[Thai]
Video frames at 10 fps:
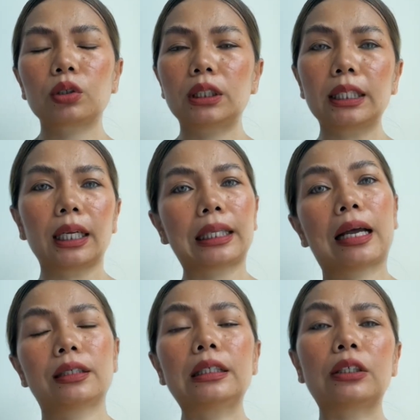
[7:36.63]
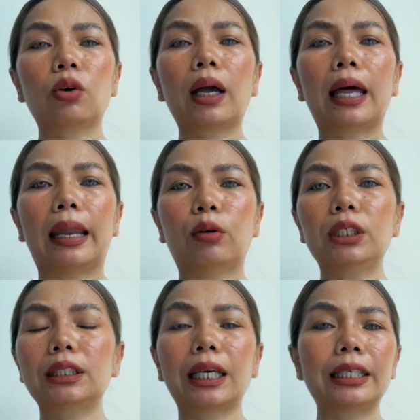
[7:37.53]
สิ่งต่างๆที่ฉันต้องการแล้วจิ
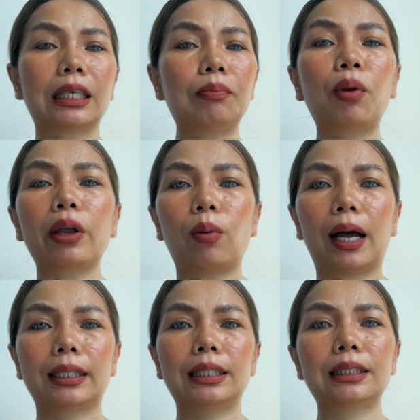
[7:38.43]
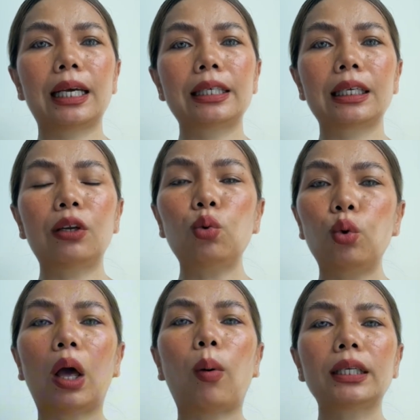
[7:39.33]
ตใจฉันปล่อยวางจิตใจฉันรู้
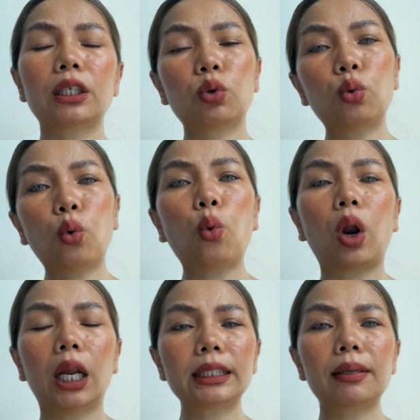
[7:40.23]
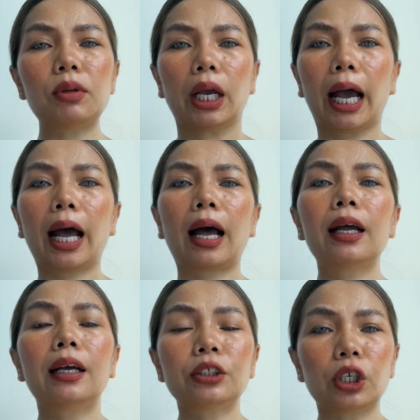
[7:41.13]
แล้วว่าฉันคู่ควรและฉันมีค่า
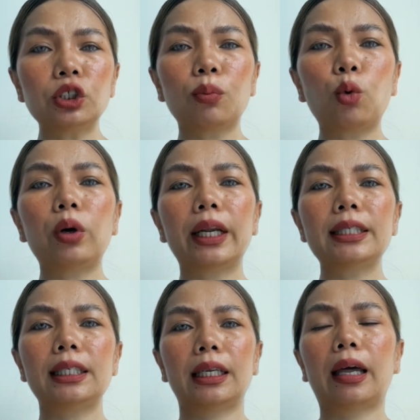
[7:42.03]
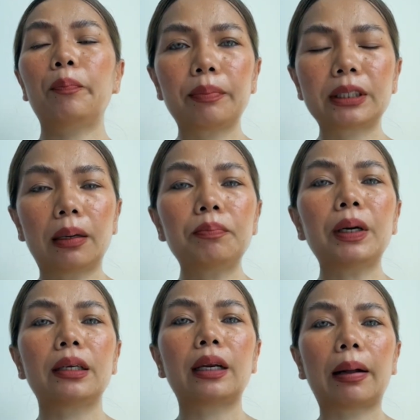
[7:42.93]
ฉันสมควรได้สิ่งนั้นฉันเปิ
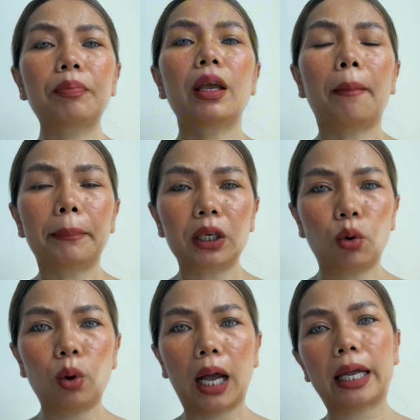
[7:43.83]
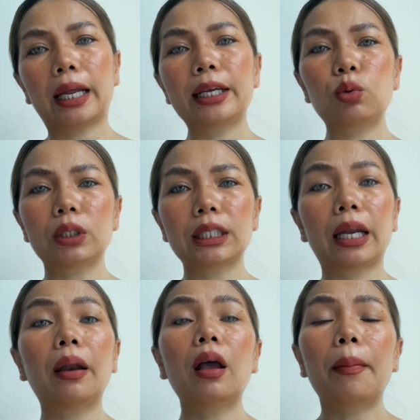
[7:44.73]
ดรับเปิดโอกาสให้ตัวฉัน
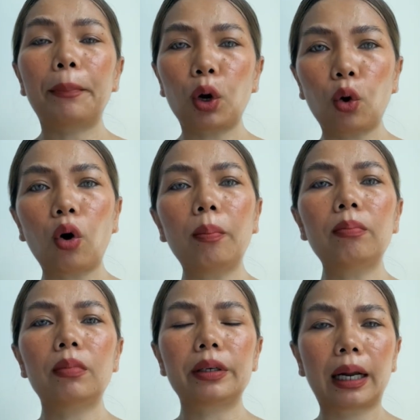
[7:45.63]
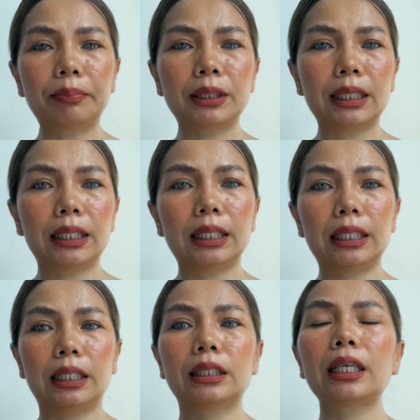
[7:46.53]
พร้อมรับสิ่ง
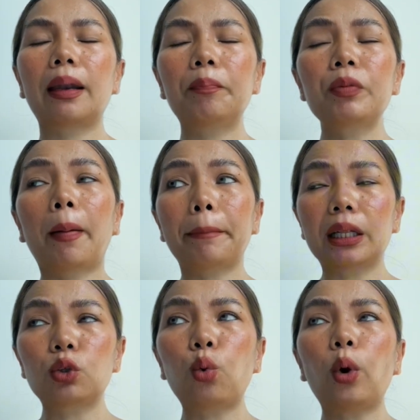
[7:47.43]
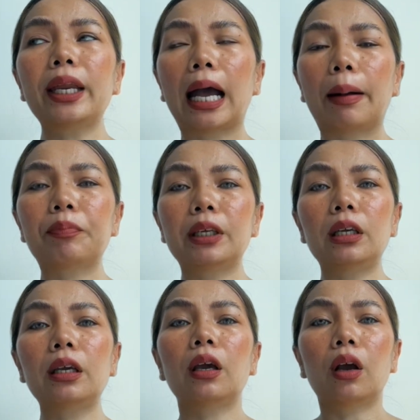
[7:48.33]
ดีๆฉันเป็นถ้วยน้ำ
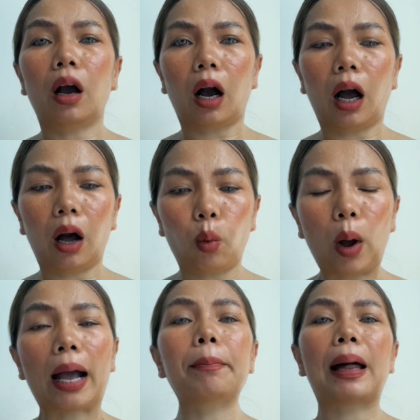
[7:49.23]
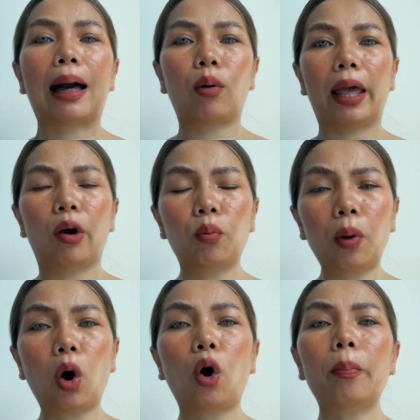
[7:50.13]
ที่ว่างเปล่าแล้วพ
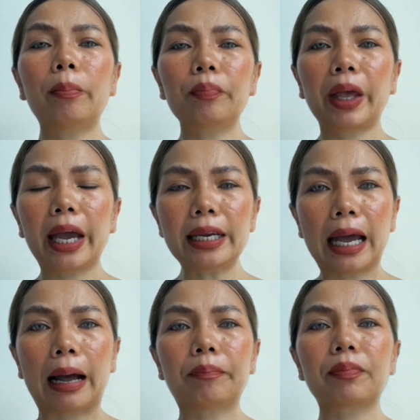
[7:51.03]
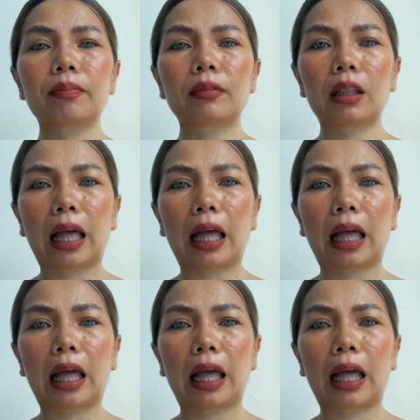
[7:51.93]
ร้อมให้น้ำ